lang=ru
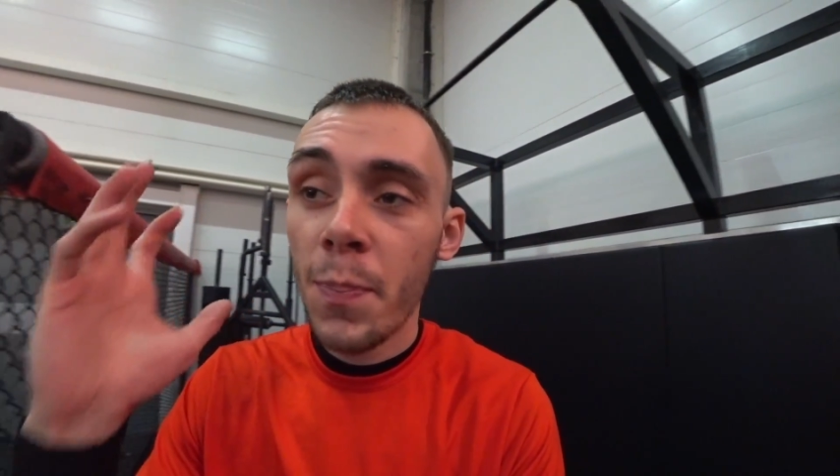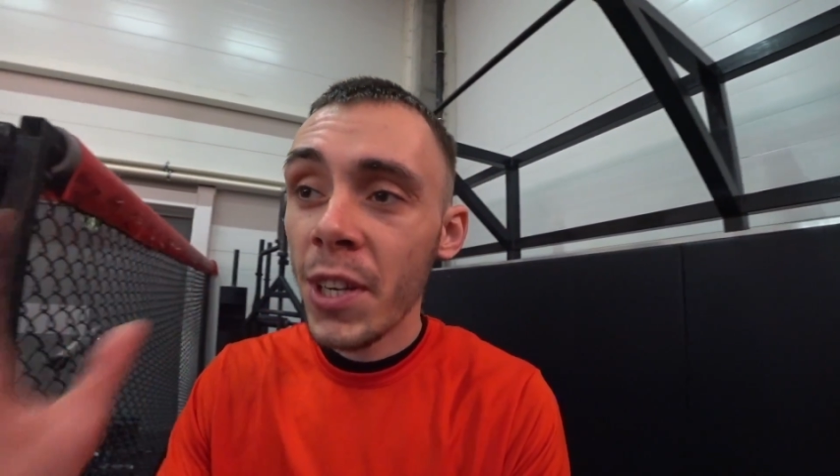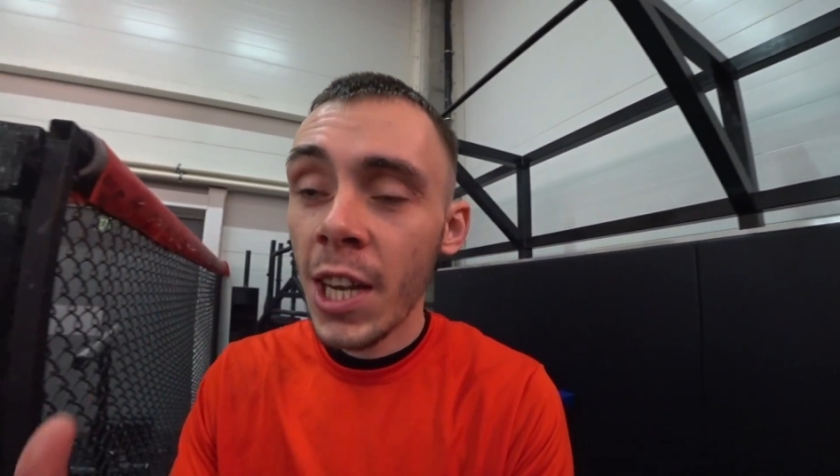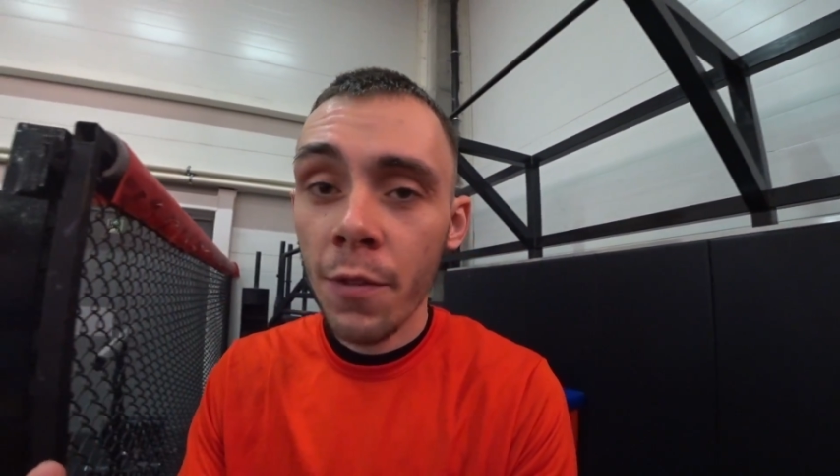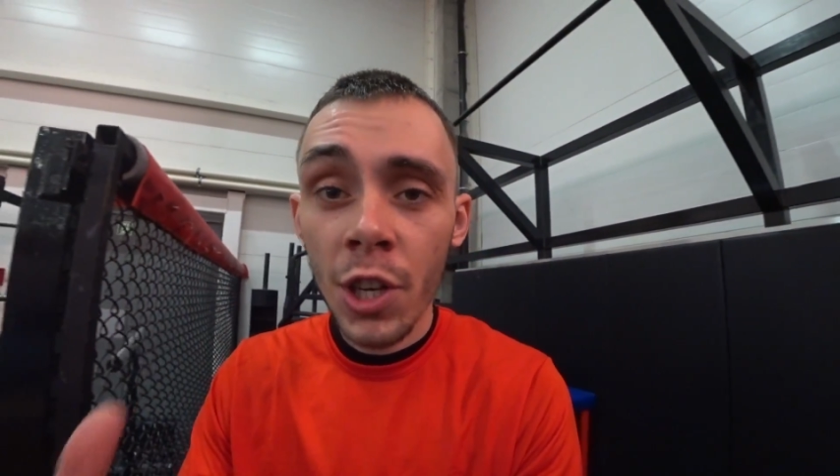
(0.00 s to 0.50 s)

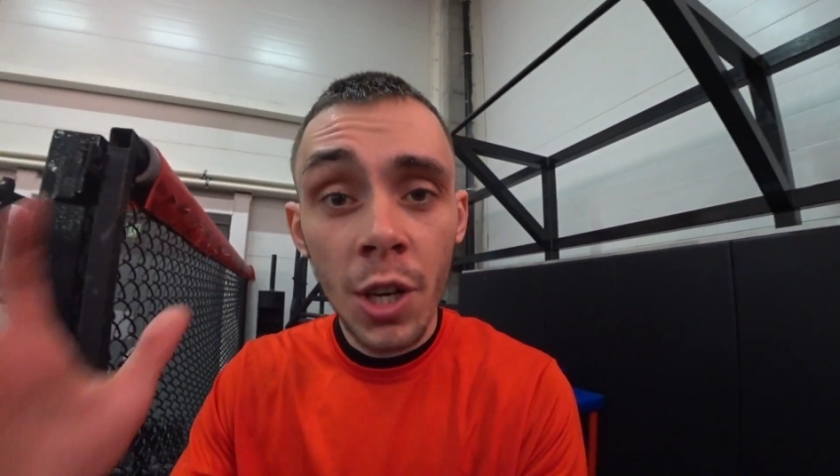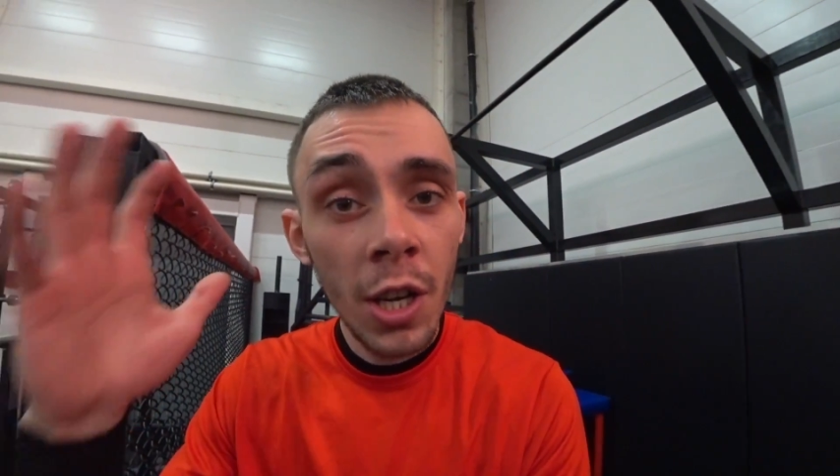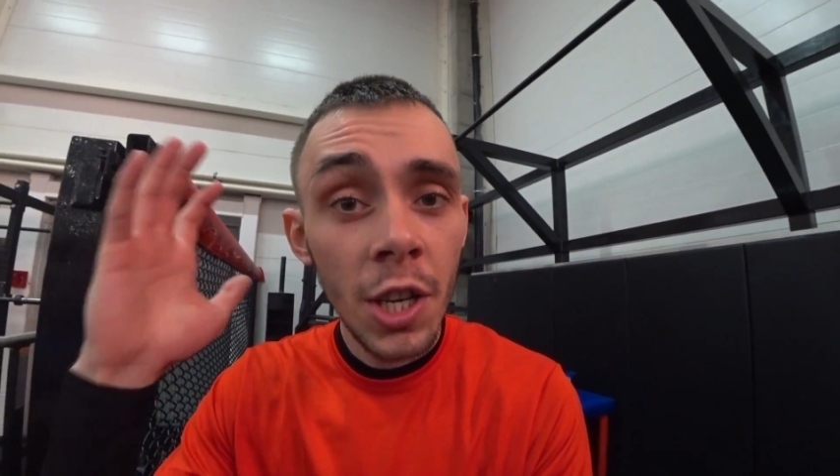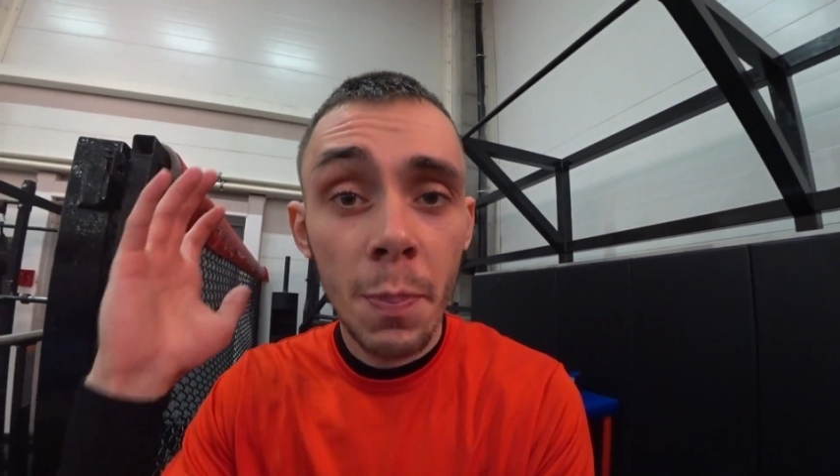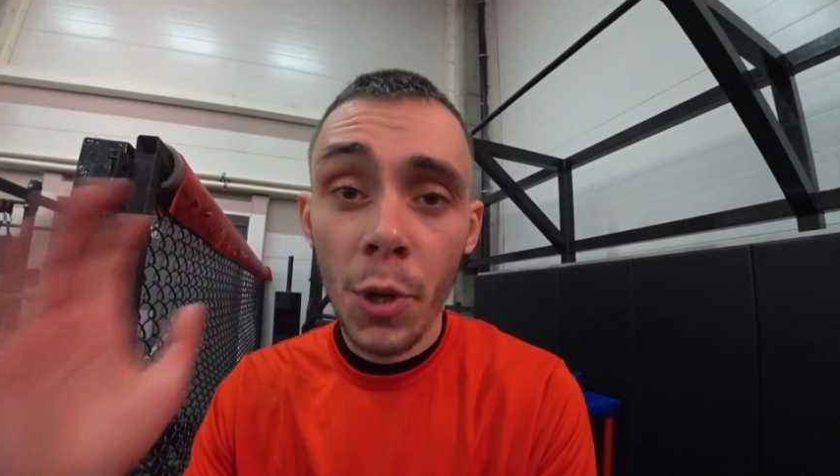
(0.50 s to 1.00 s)
беговых
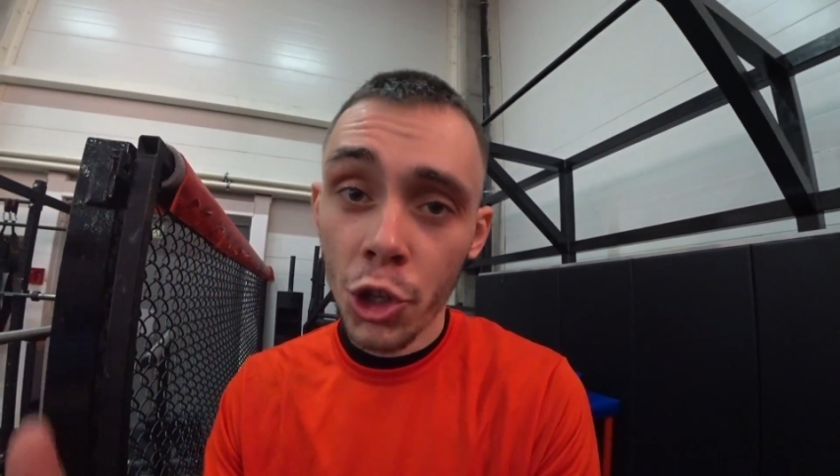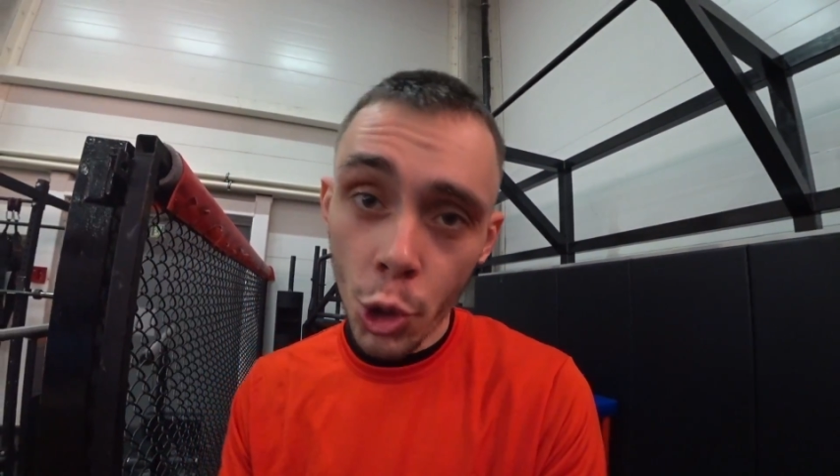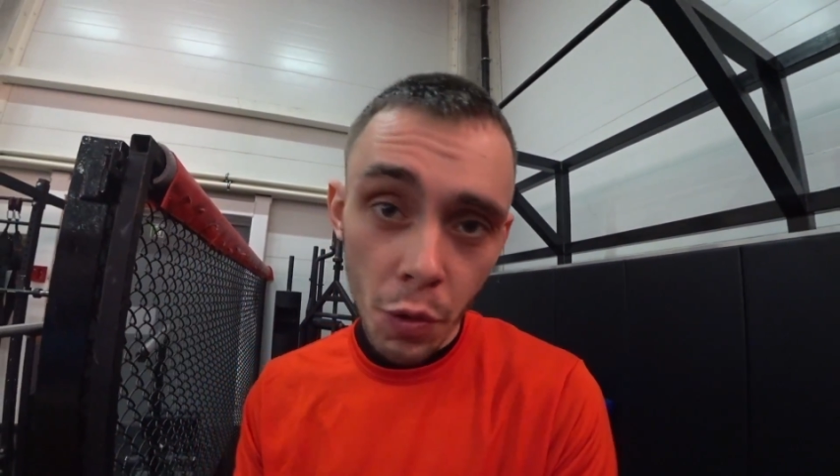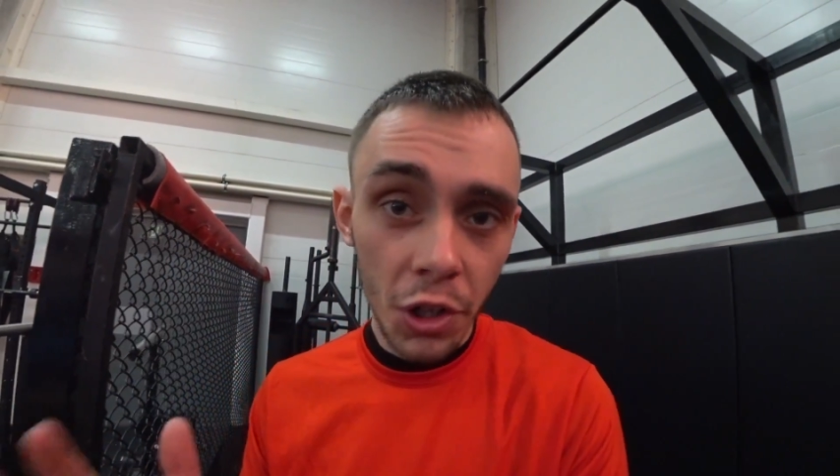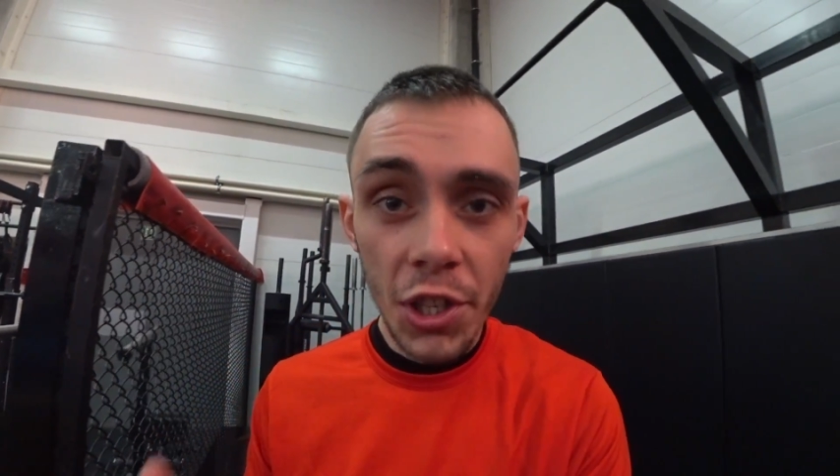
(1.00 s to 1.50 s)
и прыжковых